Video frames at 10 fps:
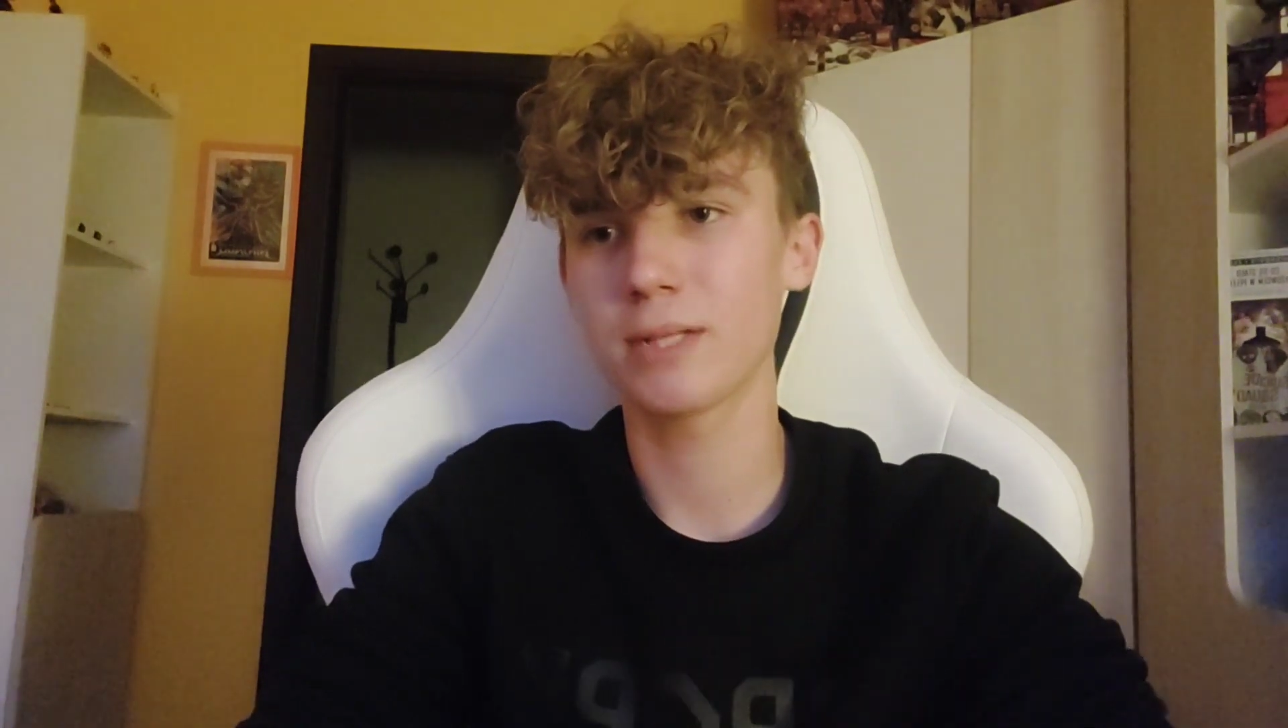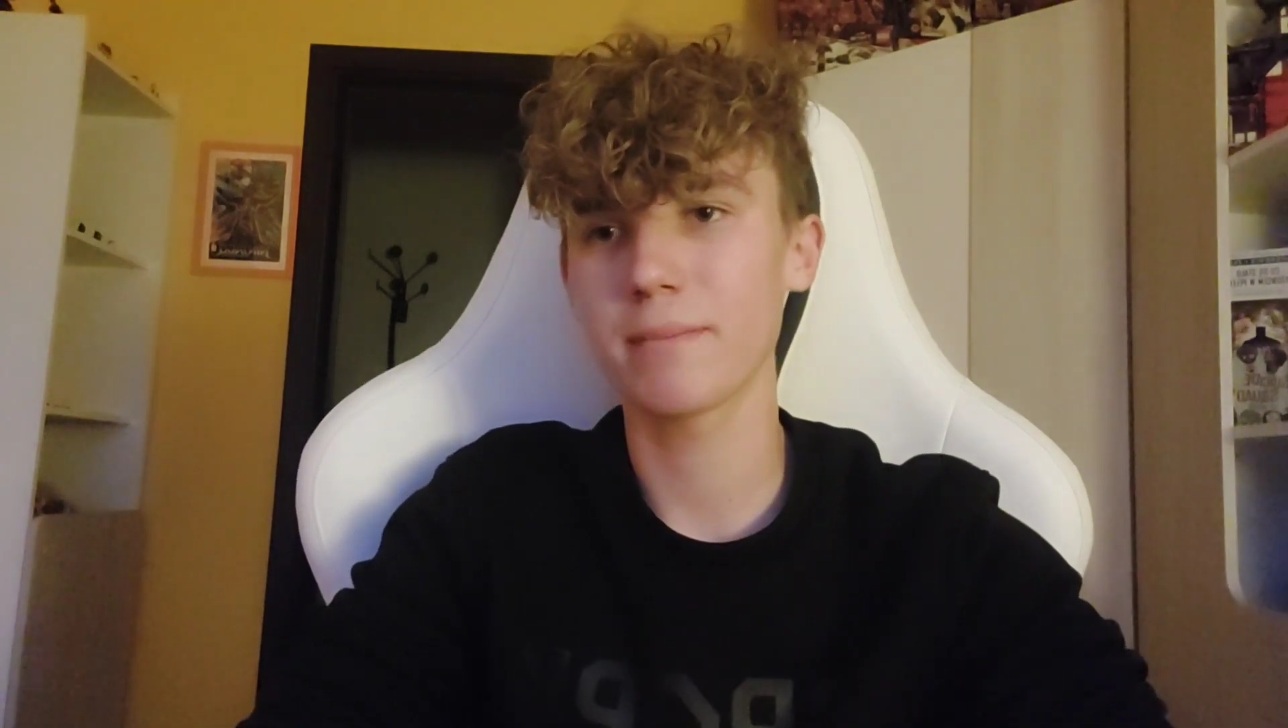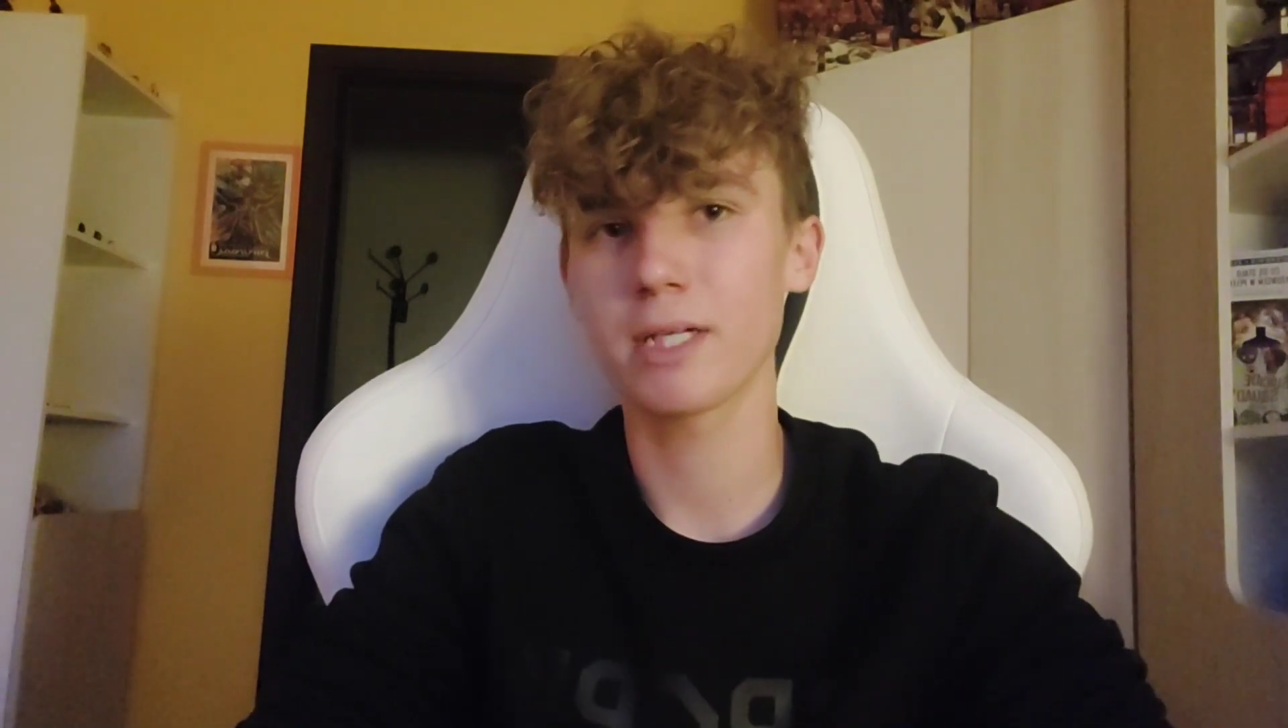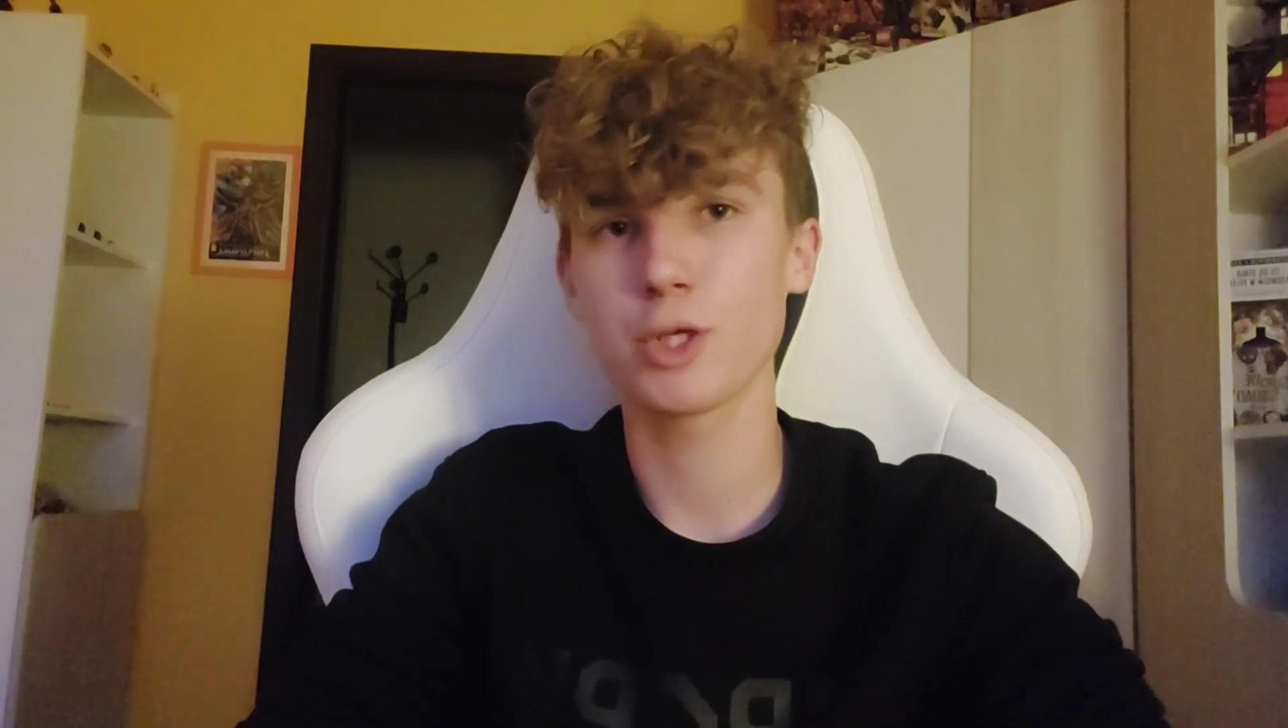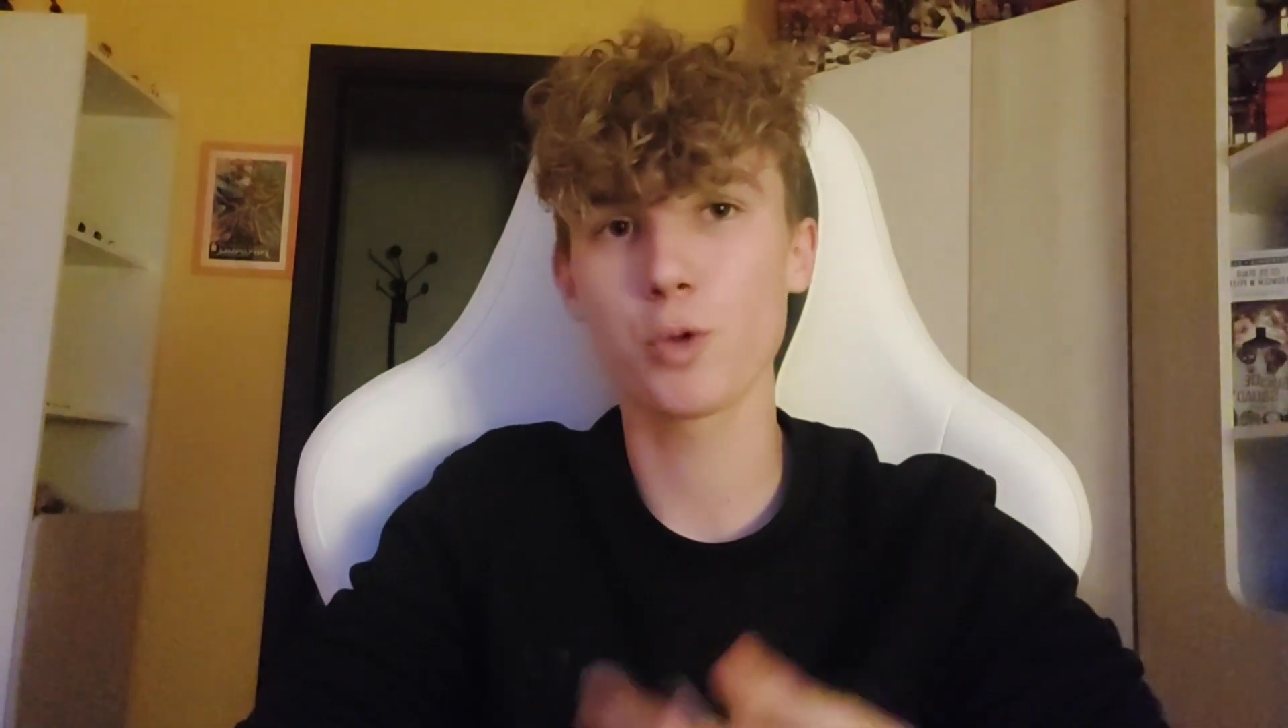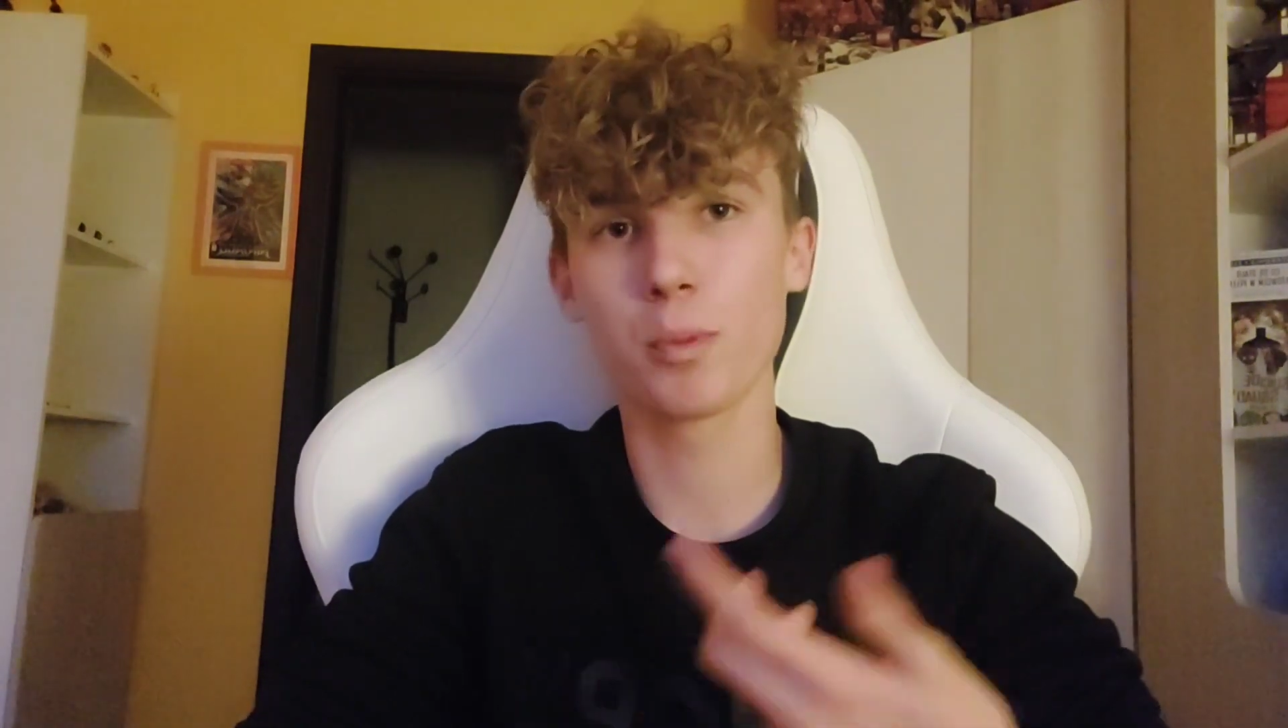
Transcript: najbardziej